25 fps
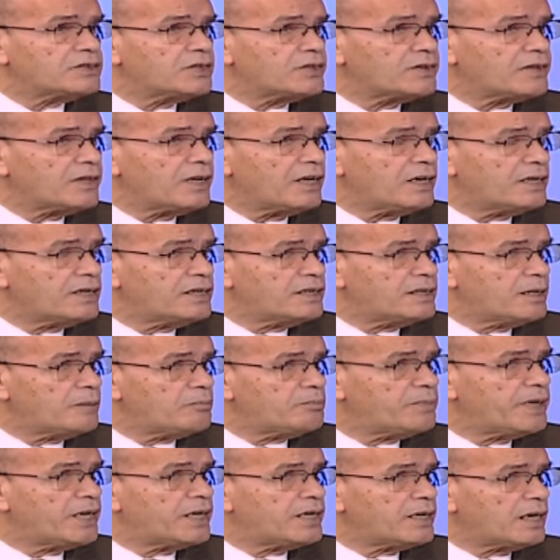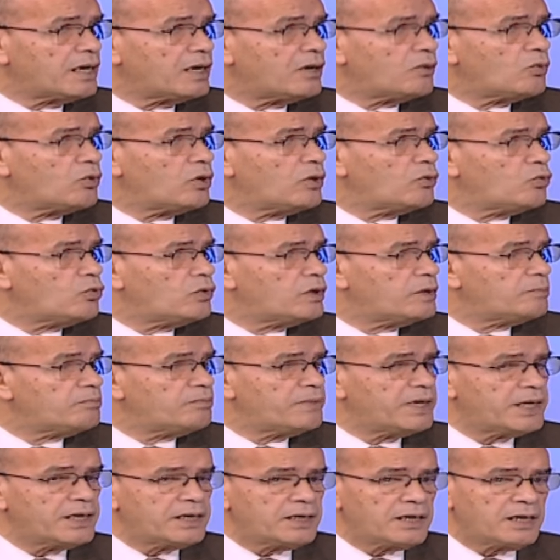تطلع لنا امبارح او اول
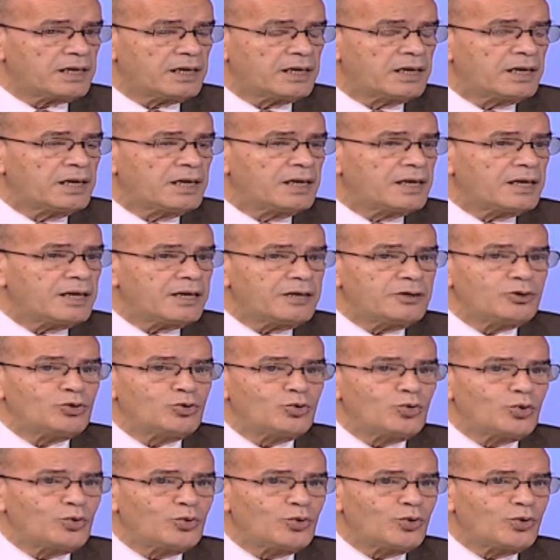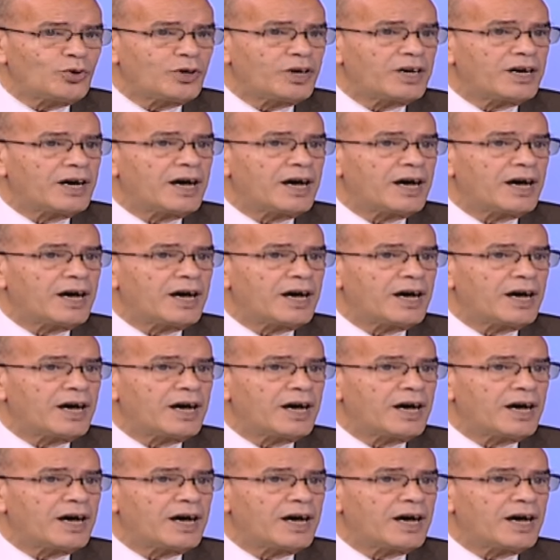امبارح انه